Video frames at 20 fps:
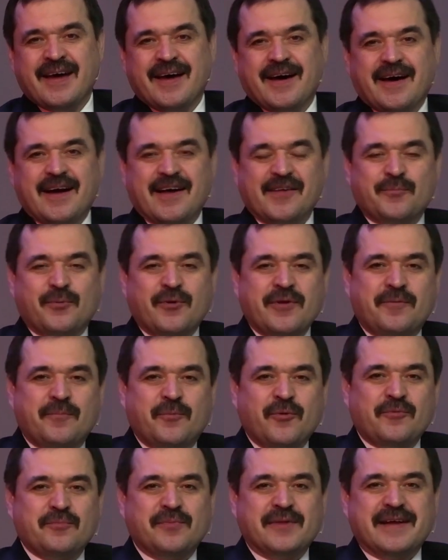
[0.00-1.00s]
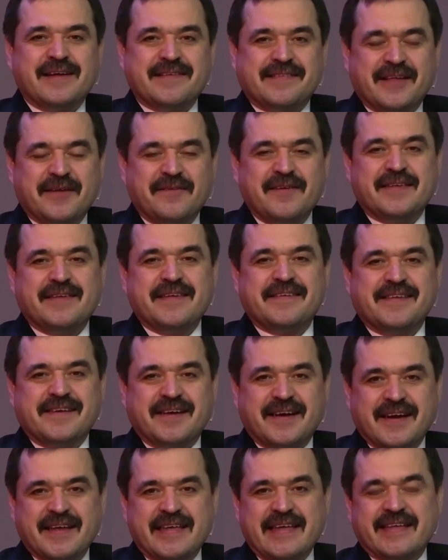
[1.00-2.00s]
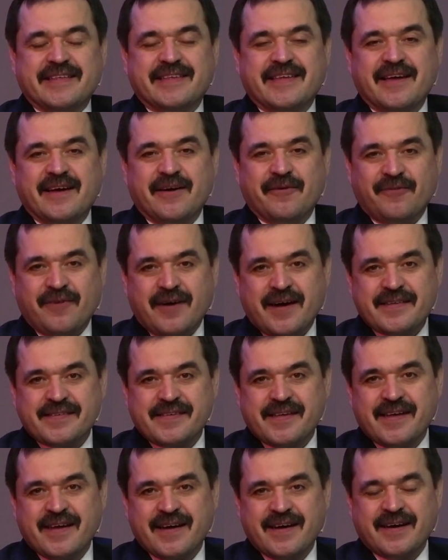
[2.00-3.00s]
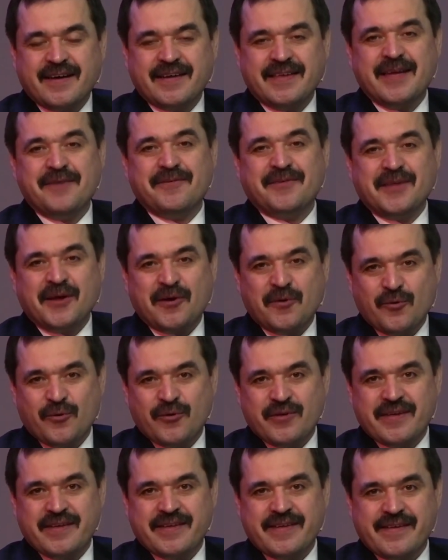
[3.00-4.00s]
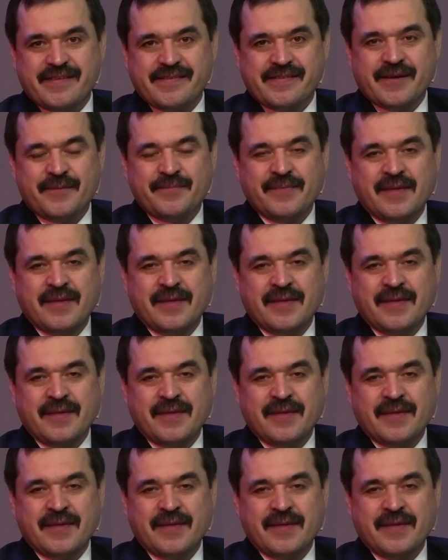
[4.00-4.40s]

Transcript: Господь пусть благословит и сохранит вас, где вы находитесь.